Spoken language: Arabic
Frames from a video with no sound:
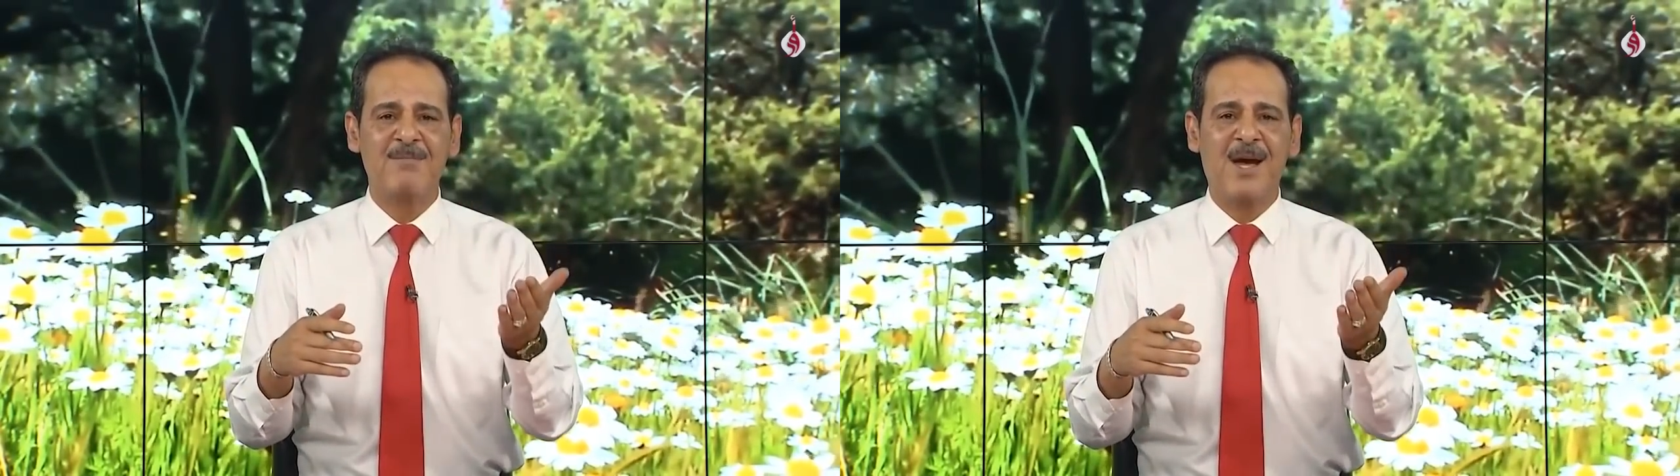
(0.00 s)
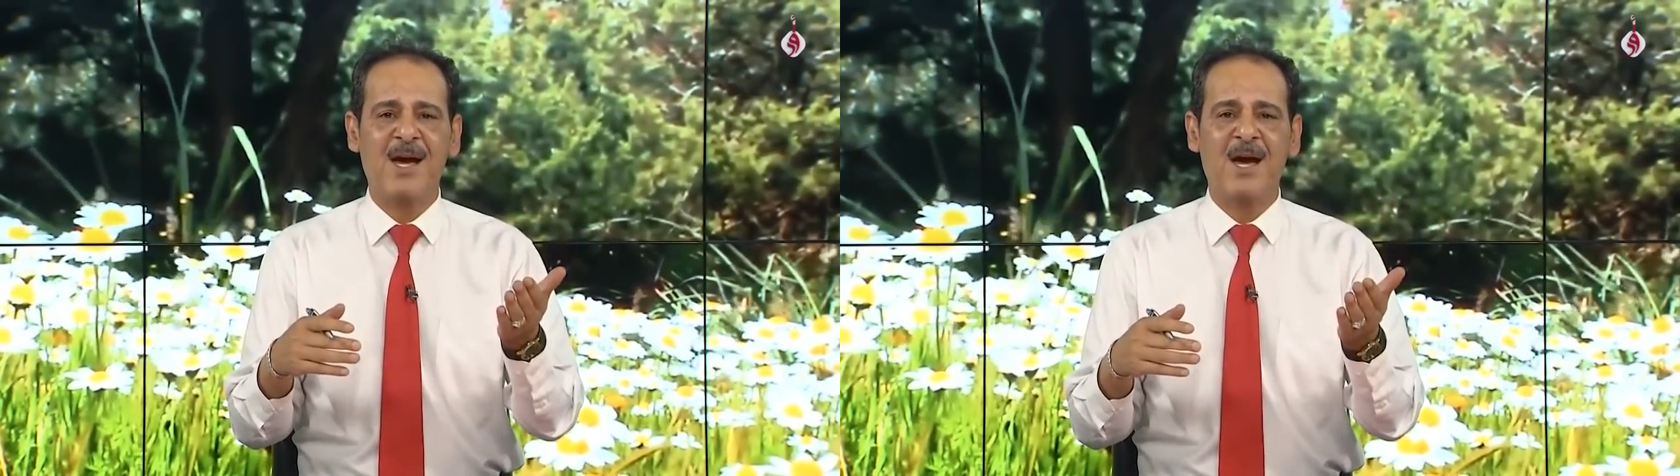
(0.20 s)

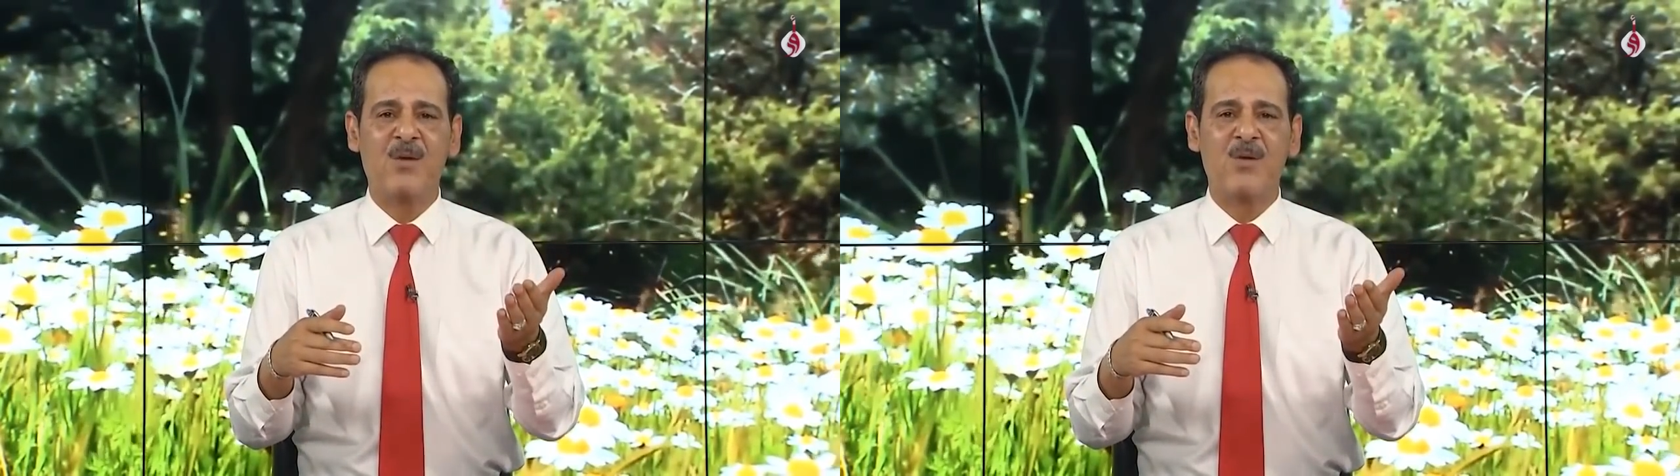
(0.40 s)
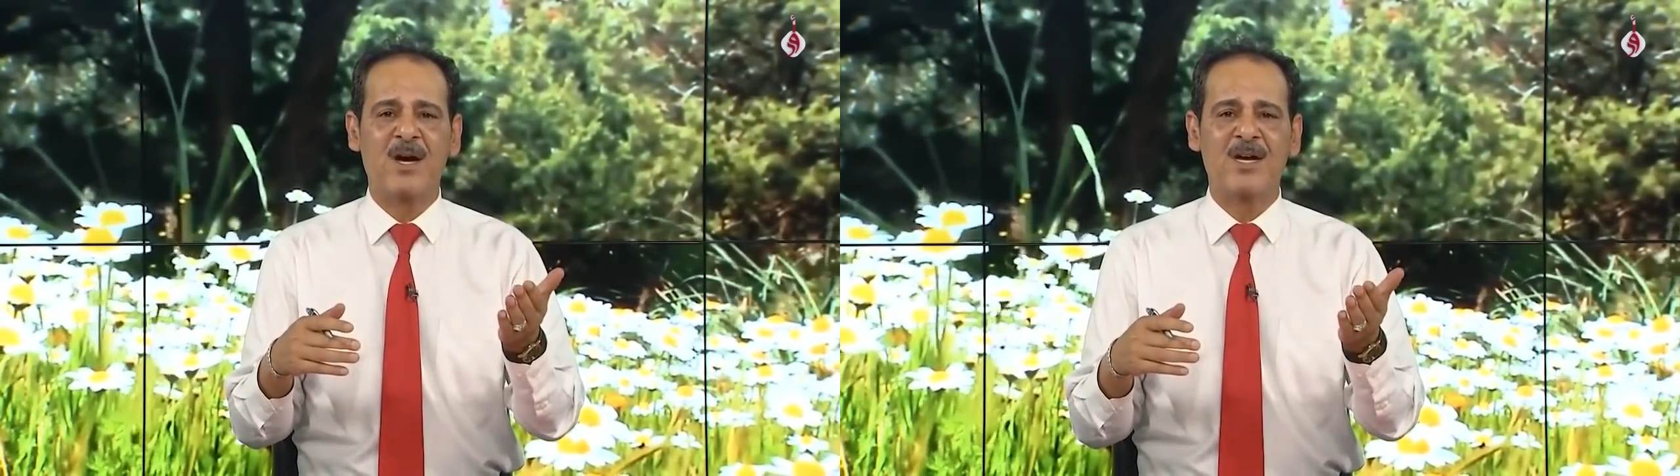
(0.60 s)
معها
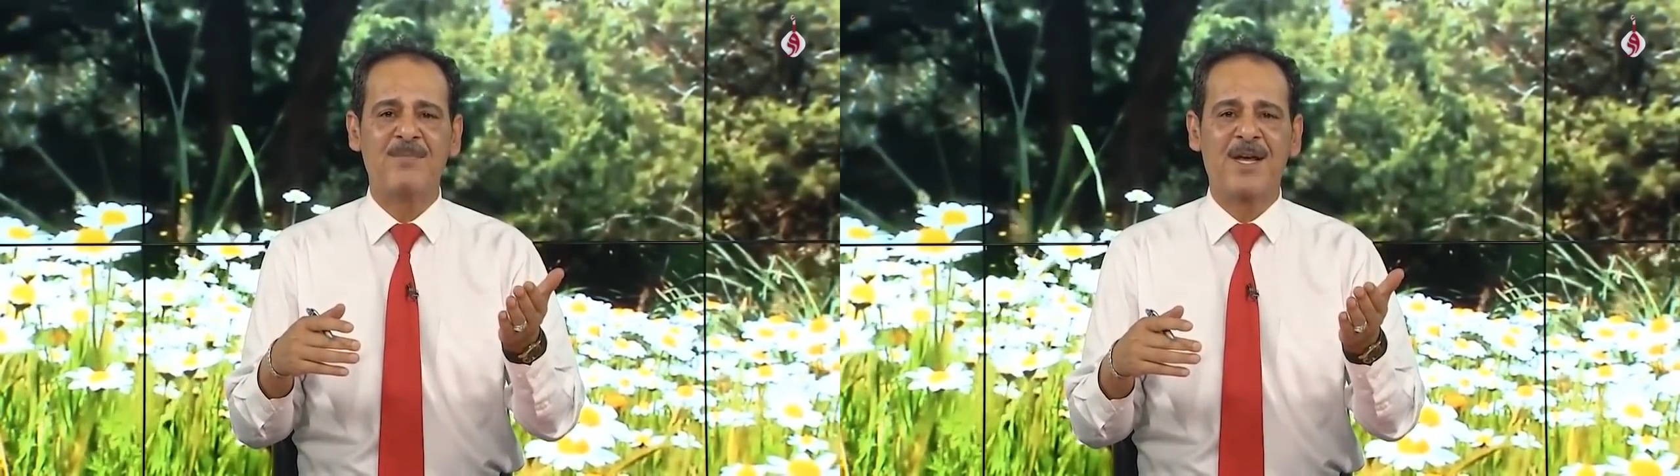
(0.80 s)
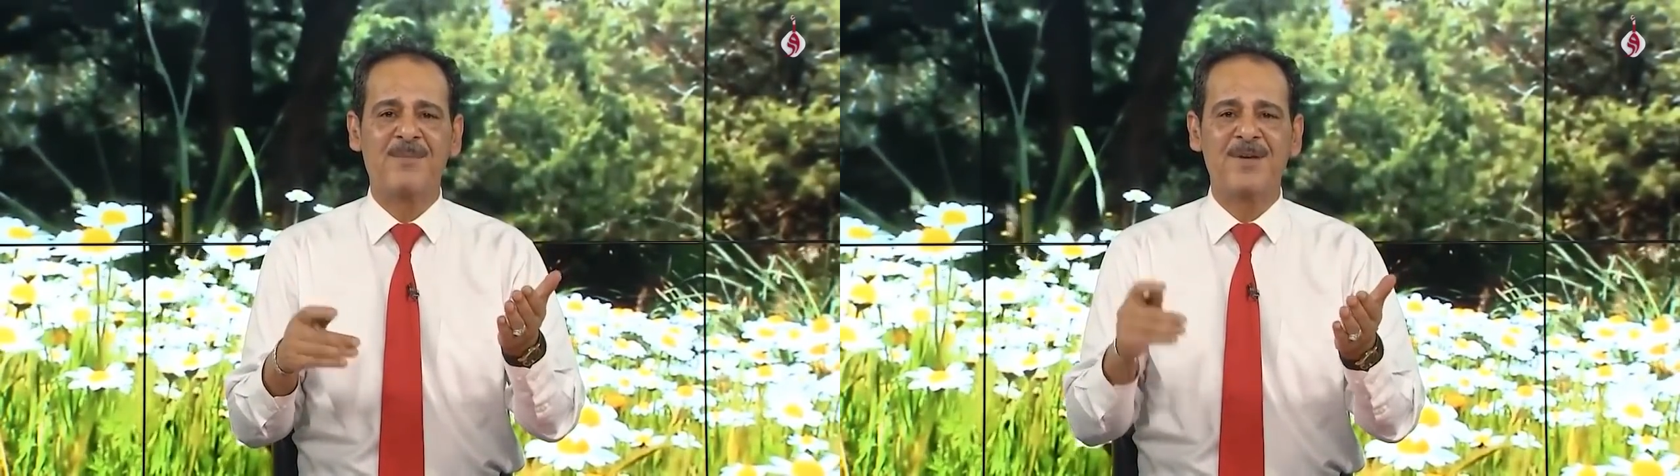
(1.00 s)
أوراق
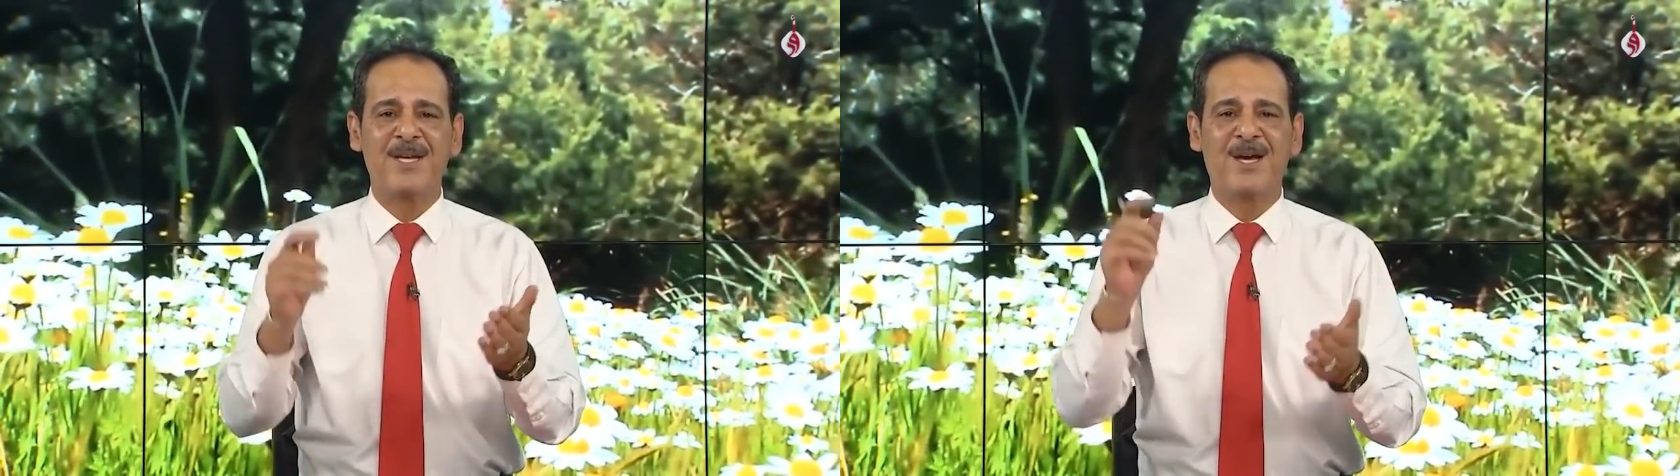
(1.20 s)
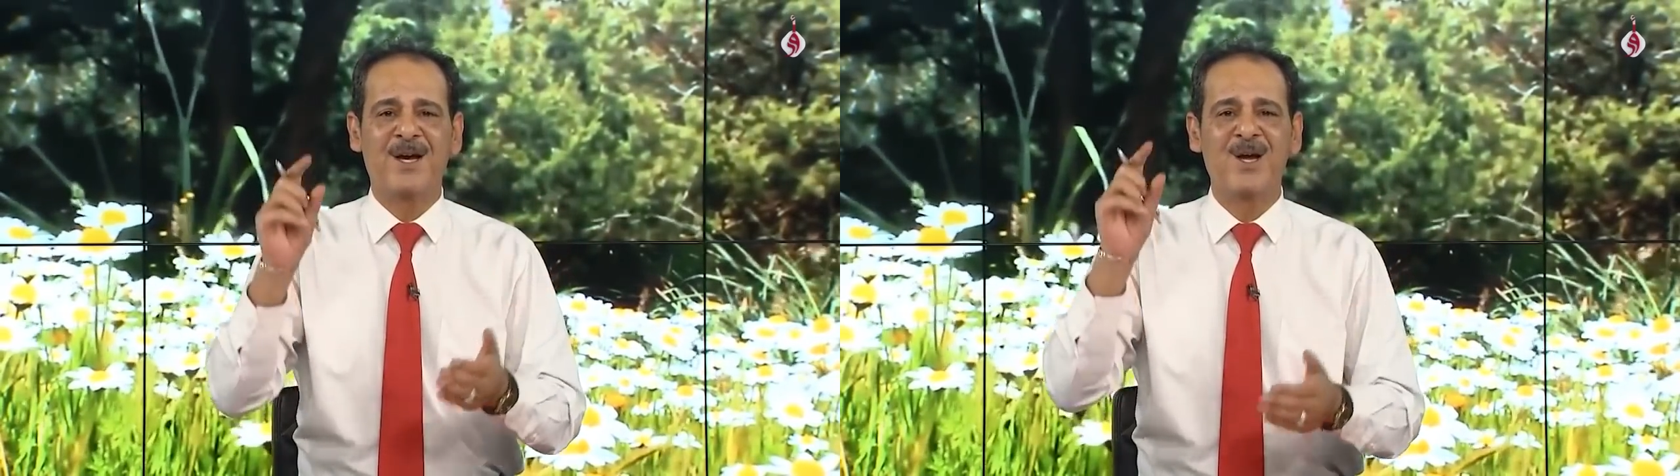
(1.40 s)

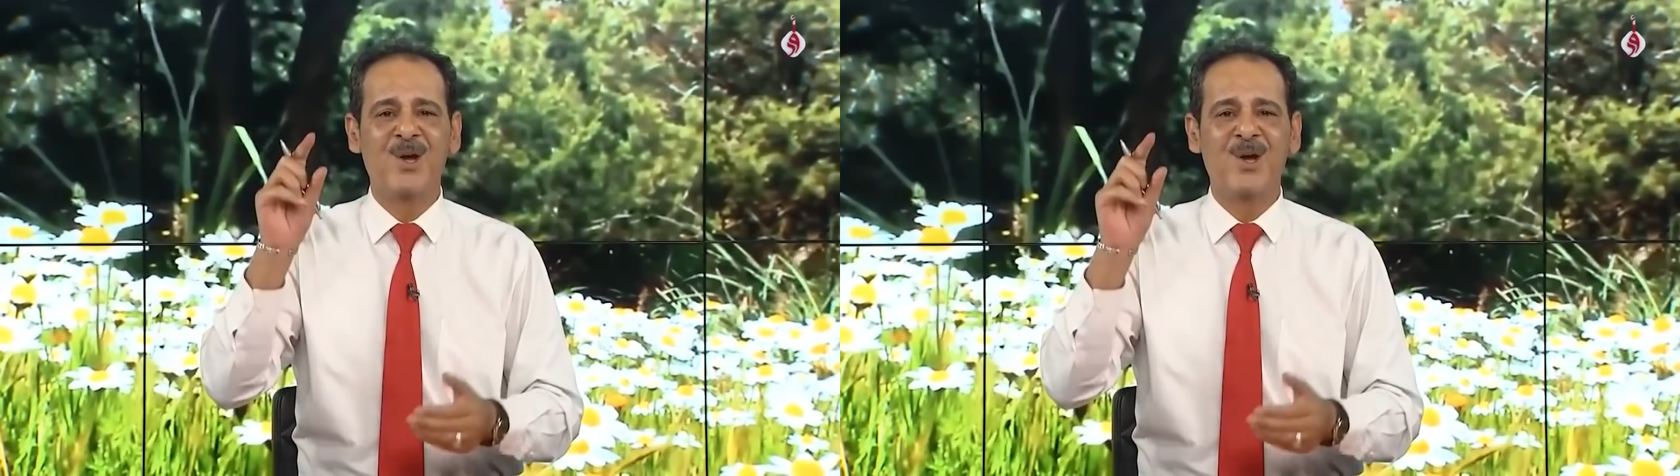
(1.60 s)
الميرمية